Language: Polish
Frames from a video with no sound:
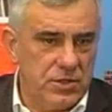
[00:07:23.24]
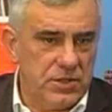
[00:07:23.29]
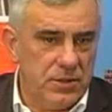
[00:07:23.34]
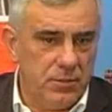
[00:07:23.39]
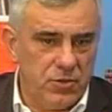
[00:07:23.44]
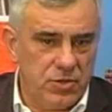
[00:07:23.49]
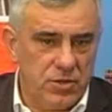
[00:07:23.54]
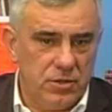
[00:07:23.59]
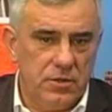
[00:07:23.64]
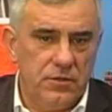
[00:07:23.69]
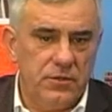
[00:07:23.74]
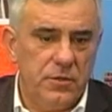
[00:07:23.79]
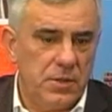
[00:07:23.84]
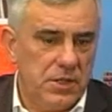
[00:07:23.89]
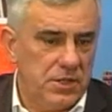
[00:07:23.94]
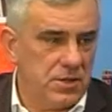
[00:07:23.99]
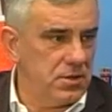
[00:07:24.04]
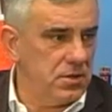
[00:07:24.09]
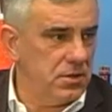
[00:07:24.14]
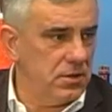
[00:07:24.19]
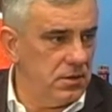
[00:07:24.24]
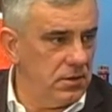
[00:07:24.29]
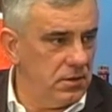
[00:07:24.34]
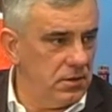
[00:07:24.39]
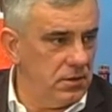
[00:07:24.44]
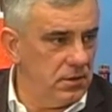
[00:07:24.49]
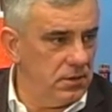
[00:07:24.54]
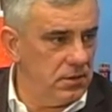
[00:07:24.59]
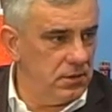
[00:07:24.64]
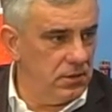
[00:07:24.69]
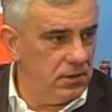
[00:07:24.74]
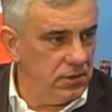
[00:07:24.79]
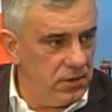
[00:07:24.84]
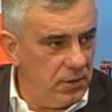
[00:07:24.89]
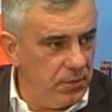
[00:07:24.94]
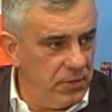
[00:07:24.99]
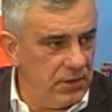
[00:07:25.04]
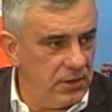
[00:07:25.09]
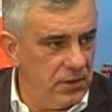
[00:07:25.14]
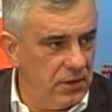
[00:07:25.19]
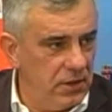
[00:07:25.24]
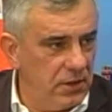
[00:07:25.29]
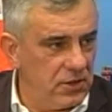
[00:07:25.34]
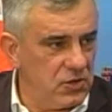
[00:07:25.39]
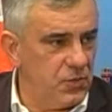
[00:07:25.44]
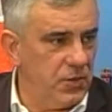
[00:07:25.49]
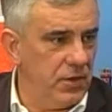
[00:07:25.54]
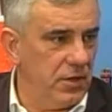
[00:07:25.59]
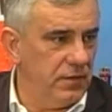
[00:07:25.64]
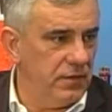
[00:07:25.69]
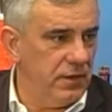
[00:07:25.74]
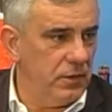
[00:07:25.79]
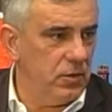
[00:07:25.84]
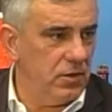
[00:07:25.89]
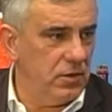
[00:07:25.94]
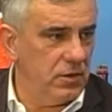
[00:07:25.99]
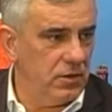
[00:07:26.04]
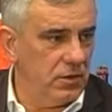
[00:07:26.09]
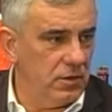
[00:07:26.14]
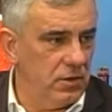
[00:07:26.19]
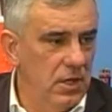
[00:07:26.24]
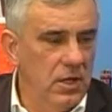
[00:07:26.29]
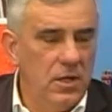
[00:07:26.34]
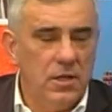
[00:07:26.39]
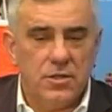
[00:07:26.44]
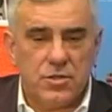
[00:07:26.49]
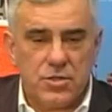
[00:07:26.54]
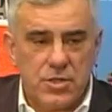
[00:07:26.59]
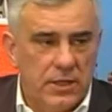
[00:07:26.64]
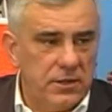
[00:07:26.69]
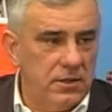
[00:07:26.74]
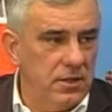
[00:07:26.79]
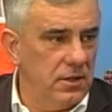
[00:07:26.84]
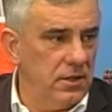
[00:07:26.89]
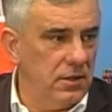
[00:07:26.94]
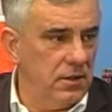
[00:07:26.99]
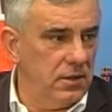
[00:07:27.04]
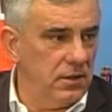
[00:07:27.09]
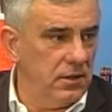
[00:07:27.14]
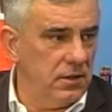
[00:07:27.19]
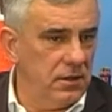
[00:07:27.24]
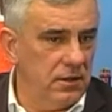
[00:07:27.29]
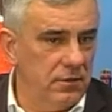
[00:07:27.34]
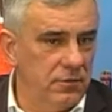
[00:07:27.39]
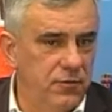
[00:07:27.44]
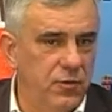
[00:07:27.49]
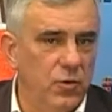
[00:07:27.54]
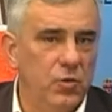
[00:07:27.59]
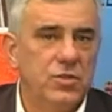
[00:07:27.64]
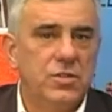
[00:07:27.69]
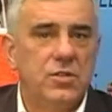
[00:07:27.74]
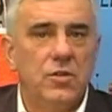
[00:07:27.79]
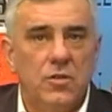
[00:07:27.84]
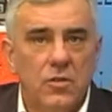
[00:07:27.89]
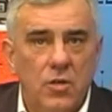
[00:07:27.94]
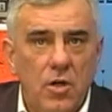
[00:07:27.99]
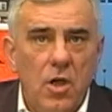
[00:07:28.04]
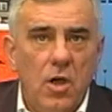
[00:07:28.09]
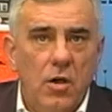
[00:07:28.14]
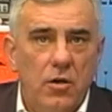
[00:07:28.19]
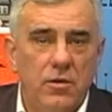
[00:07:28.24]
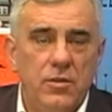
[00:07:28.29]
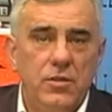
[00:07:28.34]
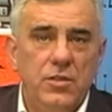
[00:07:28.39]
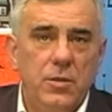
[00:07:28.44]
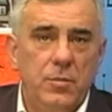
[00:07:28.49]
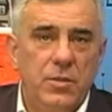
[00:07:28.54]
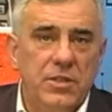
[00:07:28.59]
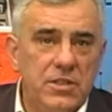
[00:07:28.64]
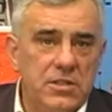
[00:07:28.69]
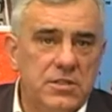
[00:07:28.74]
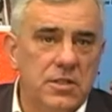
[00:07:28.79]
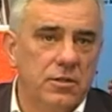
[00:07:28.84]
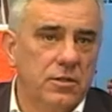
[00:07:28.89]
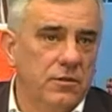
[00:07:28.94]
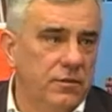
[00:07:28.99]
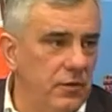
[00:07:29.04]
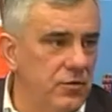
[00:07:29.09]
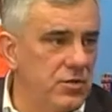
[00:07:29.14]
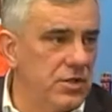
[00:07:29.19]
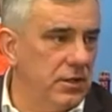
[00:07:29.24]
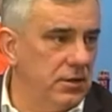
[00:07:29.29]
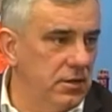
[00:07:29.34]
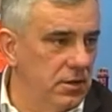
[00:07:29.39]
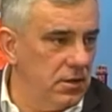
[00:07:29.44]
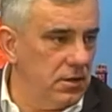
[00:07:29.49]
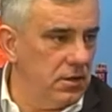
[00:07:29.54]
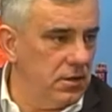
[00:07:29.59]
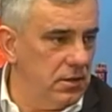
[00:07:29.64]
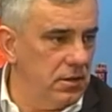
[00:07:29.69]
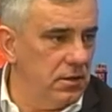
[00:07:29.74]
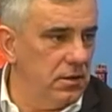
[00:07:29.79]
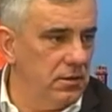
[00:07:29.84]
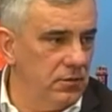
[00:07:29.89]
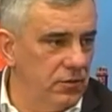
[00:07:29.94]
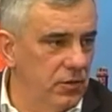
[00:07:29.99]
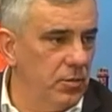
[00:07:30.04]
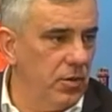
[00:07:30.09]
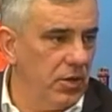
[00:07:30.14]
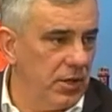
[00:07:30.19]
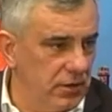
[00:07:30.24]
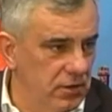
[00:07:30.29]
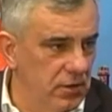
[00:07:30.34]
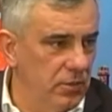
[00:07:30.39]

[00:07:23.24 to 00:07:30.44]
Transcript: samorządowym raczej nie będę aspirował o żadne funkcje, o, nie będę startował w żadnych y, wyborach.